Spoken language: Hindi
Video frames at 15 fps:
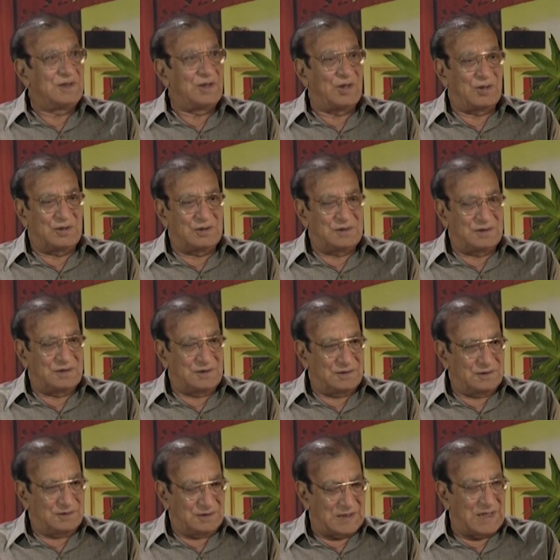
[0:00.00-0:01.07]
और
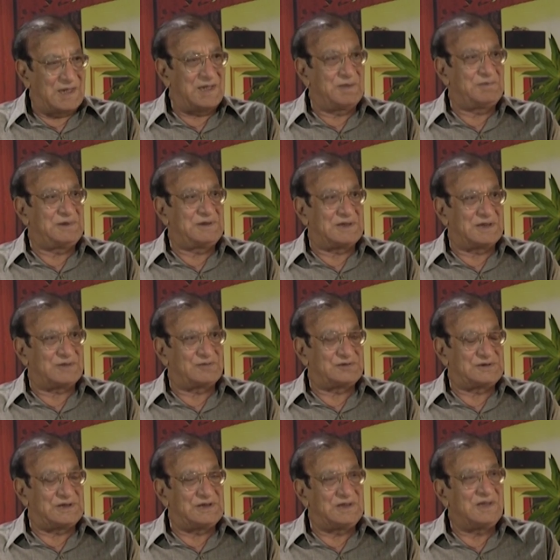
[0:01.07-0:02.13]
है अभी तक
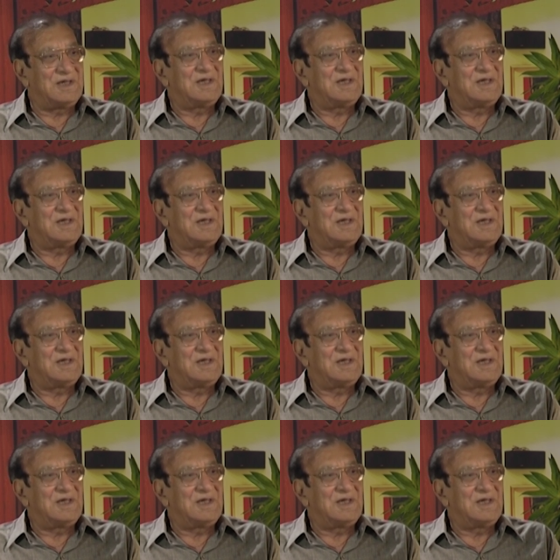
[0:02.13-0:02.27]
उसकी